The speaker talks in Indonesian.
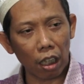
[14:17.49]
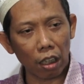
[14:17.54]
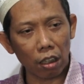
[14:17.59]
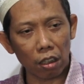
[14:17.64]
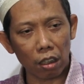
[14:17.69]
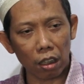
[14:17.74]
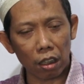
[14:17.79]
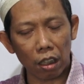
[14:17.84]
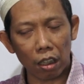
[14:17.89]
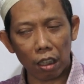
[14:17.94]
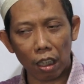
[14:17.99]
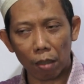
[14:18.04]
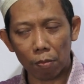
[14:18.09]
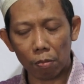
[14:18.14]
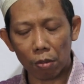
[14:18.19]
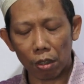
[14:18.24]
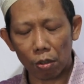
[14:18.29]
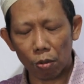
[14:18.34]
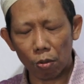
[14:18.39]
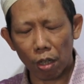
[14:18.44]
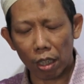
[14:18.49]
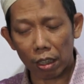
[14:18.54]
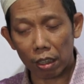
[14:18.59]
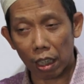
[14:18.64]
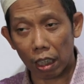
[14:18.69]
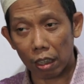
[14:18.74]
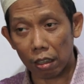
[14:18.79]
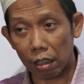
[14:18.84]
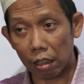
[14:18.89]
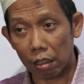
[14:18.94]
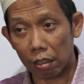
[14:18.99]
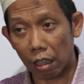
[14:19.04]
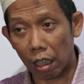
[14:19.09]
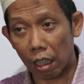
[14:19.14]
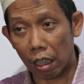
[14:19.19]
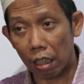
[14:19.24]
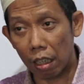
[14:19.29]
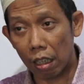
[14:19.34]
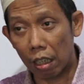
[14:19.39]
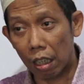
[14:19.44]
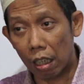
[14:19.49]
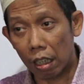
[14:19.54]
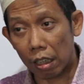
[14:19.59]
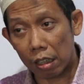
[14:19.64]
dengan segenap kekuatan kita